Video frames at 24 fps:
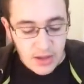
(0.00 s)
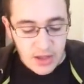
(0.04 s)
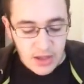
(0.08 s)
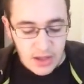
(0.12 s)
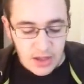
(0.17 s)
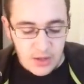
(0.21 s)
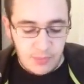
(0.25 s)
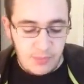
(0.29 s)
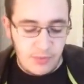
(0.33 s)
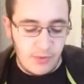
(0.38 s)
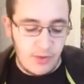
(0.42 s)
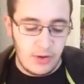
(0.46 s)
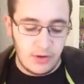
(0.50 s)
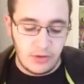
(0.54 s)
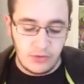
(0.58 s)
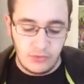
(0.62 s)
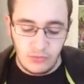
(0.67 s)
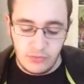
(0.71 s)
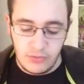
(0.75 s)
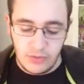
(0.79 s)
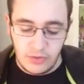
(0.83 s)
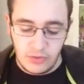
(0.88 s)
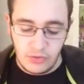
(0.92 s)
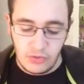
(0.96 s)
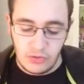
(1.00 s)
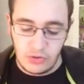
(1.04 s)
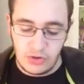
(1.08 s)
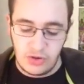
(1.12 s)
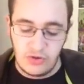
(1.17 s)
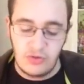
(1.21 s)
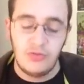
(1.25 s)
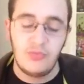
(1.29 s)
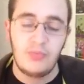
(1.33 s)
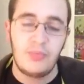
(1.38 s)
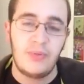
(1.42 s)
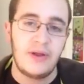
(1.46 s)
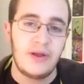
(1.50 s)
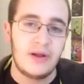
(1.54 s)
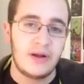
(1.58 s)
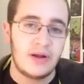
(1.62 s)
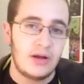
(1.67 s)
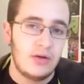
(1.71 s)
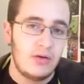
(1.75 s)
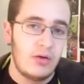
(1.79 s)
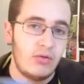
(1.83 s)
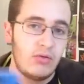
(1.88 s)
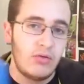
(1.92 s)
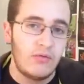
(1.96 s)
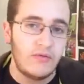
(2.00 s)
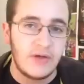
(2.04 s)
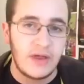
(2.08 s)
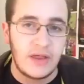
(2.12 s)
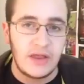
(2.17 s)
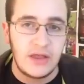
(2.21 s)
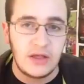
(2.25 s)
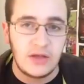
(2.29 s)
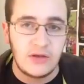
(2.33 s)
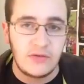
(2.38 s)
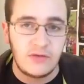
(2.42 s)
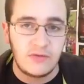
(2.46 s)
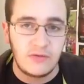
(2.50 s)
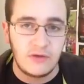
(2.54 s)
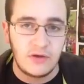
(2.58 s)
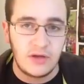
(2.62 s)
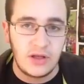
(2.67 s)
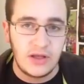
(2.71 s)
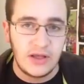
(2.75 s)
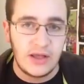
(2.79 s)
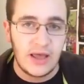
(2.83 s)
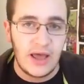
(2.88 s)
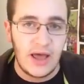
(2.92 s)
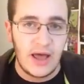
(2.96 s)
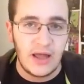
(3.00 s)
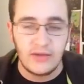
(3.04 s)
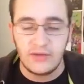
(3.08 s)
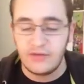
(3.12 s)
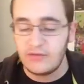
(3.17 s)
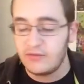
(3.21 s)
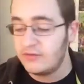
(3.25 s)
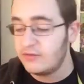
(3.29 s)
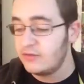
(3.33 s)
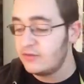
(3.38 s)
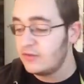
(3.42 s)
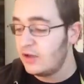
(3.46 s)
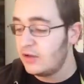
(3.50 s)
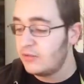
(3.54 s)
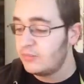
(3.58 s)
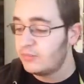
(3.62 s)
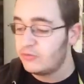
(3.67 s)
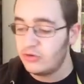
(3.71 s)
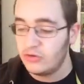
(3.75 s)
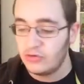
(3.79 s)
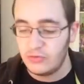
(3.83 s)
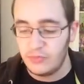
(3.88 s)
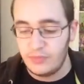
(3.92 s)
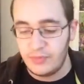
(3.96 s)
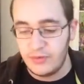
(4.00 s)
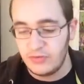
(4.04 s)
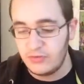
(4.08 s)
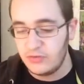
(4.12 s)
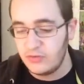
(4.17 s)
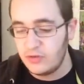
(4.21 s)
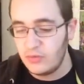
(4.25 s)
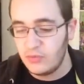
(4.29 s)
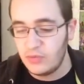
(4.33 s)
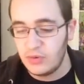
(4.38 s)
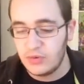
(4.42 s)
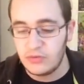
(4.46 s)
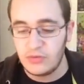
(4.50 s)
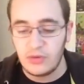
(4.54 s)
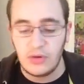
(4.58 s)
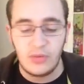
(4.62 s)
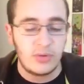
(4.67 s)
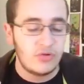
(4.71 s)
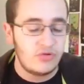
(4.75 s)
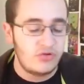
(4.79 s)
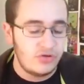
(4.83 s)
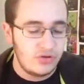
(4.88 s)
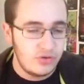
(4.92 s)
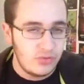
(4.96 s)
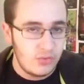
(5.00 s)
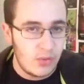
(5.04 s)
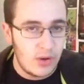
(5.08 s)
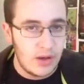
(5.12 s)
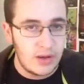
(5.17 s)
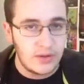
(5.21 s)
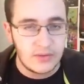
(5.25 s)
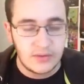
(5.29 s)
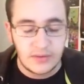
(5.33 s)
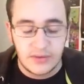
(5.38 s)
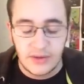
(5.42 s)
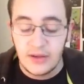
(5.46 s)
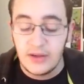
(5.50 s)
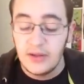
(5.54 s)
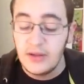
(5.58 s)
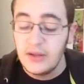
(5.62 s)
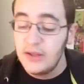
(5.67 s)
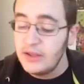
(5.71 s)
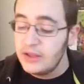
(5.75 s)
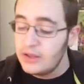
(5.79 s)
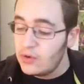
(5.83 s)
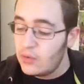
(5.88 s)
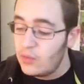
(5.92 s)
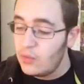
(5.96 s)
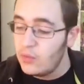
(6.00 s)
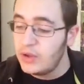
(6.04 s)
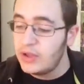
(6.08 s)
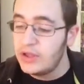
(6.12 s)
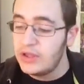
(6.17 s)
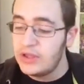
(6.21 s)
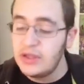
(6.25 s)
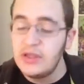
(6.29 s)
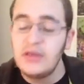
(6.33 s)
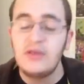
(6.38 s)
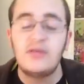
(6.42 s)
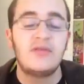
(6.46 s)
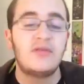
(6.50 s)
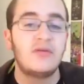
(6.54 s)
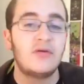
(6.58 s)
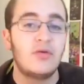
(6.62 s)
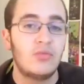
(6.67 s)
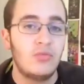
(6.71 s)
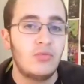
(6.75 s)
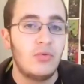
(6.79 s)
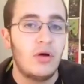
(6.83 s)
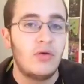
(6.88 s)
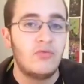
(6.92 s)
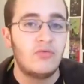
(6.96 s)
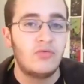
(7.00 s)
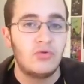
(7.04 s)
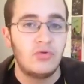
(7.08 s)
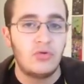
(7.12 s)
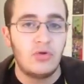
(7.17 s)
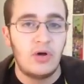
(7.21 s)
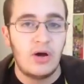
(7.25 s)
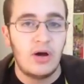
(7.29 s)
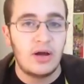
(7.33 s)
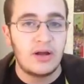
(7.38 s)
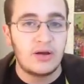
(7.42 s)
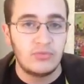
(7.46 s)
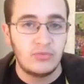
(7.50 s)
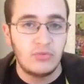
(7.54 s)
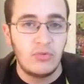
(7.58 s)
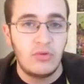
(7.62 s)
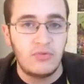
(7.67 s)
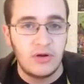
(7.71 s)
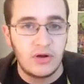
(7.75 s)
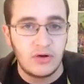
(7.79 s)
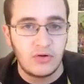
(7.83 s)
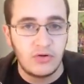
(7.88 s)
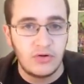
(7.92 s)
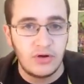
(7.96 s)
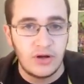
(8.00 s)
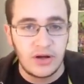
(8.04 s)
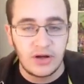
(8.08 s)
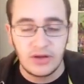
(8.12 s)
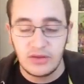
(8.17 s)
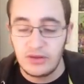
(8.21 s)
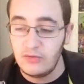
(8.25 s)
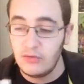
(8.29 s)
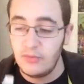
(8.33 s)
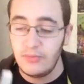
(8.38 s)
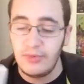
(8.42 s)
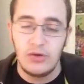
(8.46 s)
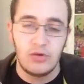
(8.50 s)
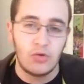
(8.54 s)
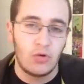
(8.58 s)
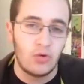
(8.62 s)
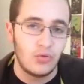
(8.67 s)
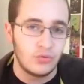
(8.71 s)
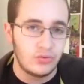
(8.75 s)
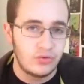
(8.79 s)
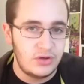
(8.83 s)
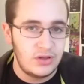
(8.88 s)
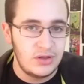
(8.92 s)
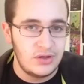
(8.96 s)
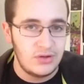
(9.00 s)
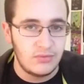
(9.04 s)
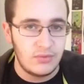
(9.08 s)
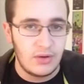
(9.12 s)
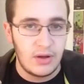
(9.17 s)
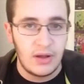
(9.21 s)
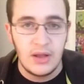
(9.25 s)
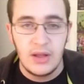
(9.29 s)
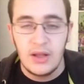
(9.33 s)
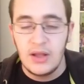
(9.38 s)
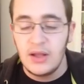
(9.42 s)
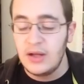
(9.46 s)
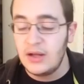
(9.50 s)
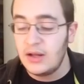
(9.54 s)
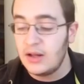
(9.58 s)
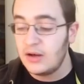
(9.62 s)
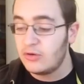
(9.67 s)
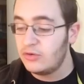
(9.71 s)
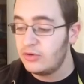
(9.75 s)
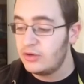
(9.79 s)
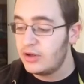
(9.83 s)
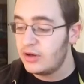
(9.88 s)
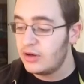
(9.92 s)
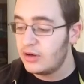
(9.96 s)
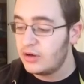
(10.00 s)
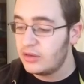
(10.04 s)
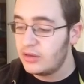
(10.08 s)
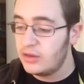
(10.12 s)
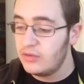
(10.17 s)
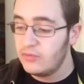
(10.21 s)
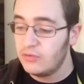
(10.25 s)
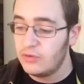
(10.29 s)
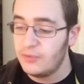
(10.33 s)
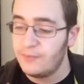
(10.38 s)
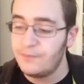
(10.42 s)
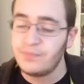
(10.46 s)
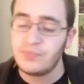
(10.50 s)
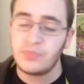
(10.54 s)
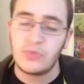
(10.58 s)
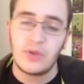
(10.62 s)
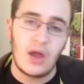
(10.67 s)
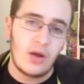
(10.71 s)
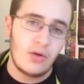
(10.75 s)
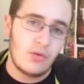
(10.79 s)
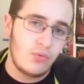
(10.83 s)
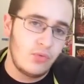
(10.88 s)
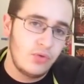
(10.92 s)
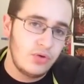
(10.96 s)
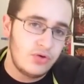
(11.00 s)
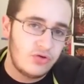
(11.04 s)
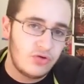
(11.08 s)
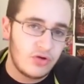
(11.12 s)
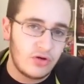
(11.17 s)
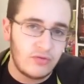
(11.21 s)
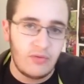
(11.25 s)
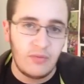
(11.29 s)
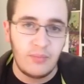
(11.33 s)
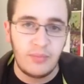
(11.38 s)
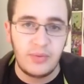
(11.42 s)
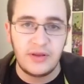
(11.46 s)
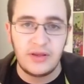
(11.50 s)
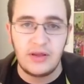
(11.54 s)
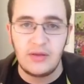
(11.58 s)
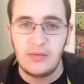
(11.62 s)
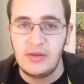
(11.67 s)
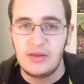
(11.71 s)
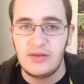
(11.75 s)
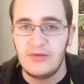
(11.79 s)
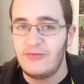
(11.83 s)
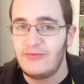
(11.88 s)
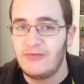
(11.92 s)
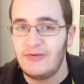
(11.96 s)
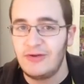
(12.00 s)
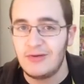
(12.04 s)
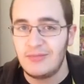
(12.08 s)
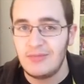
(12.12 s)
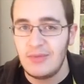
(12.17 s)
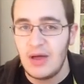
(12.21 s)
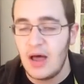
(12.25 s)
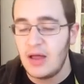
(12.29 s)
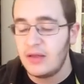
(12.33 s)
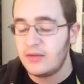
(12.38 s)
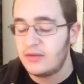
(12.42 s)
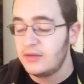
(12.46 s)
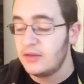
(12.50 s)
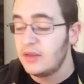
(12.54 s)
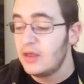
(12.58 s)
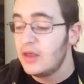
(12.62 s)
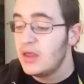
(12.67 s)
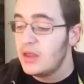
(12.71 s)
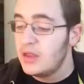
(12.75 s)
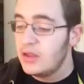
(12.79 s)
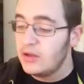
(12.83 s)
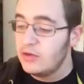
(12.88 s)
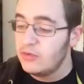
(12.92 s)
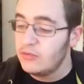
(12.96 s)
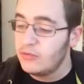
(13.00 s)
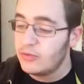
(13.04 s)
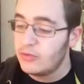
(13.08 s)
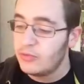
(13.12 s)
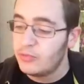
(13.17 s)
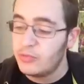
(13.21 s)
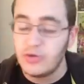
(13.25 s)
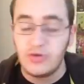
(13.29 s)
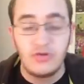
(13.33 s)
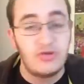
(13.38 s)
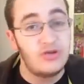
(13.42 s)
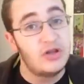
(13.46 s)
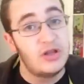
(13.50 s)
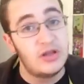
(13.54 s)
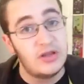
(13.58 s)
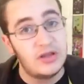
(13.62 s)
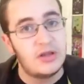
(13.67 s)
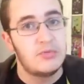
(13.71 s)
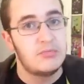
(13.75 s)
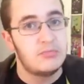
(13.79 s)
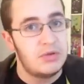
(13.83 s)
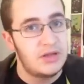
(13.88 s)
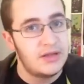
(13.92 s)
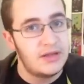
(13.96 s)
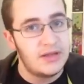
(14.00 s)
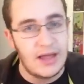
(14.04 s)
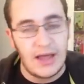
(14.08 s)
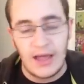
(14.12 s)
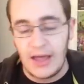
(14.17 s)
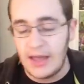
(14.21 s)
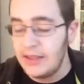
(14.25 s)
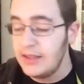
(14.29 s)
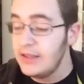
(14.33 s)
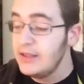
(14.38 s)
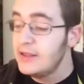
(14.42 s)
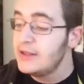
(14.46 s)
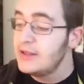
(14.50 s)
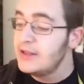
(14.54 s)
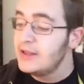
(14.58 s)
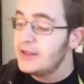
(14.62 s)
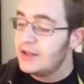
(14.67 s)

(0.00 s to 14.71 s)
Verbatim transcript: E poi numero 12 per la nuova edizione di Guns, al solito prezzo di 4,50€, in cui inizia un nuovo, ar- un nuovo arco narrativo, meglio continua l'arco narrativo a cui ci eravamo praticamente fermati il numero precedente, ma dai,